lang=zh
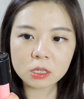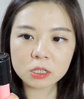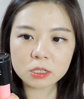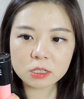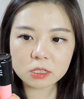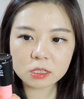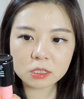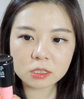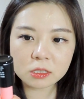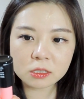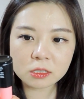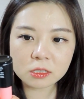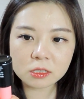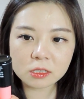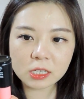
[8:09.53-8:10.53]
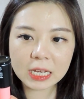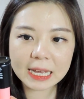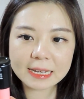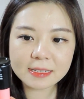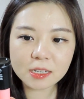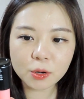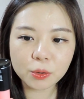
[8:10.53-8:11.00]
是应
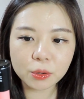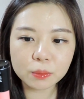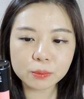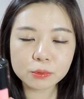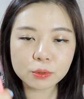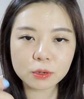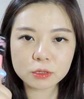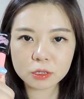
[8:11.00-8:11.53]
该效果会不错。